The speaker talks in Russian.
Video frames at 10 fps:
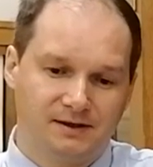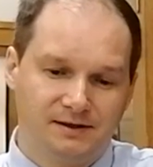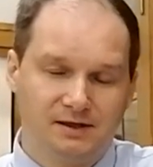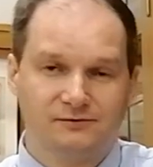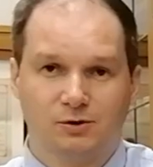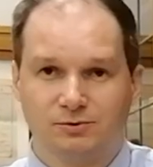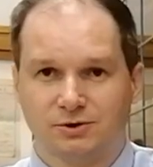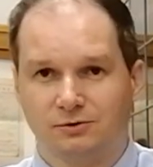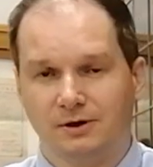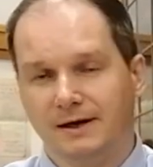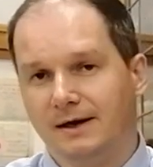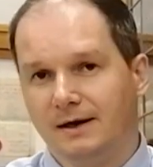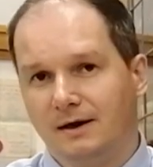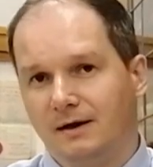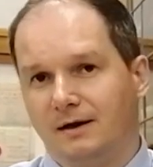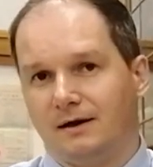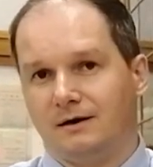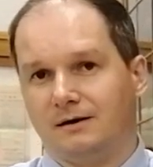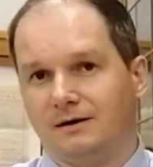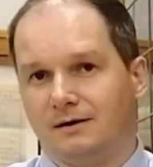Дело в том, что
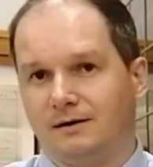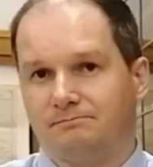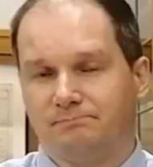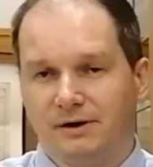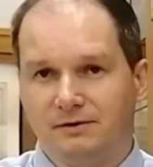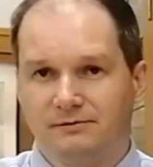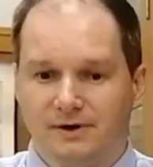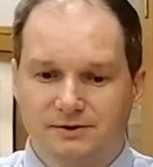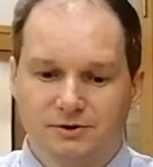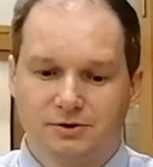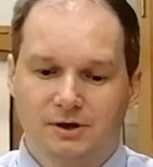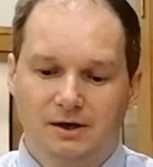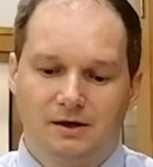Павел Иванович